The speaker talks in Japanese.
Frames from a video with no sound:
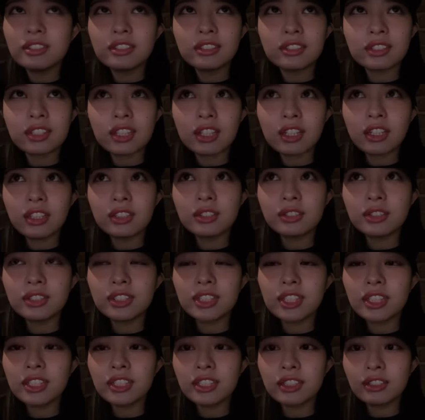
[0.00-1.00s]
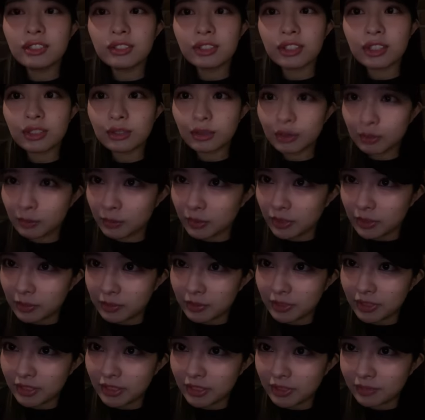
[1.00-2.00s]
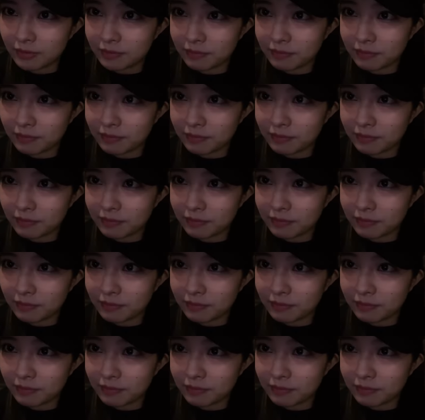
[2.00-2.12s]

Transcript: からのせいなのかと思ってました